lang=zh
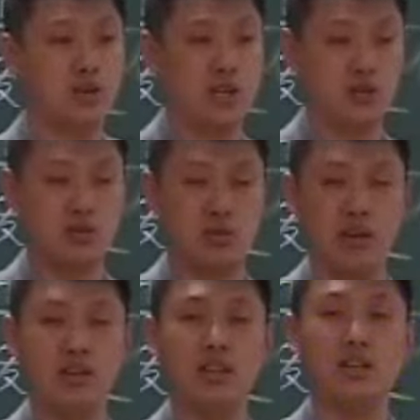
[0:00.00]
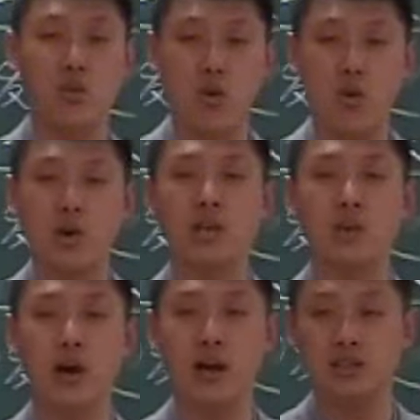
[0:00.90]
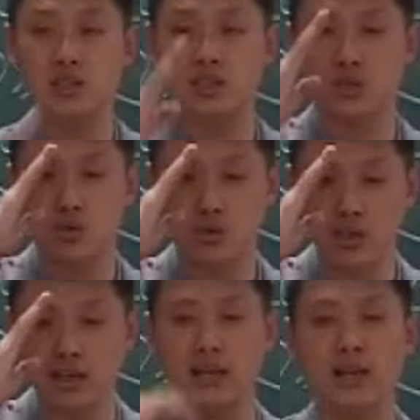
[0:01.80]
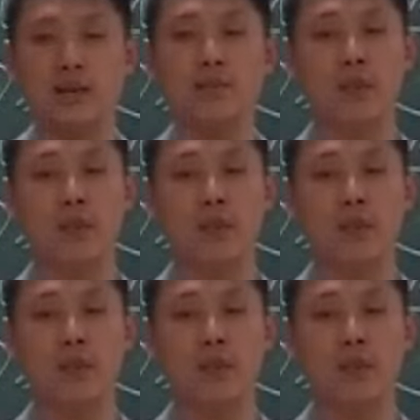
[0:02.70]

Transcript: 向全体国会议员行军礼，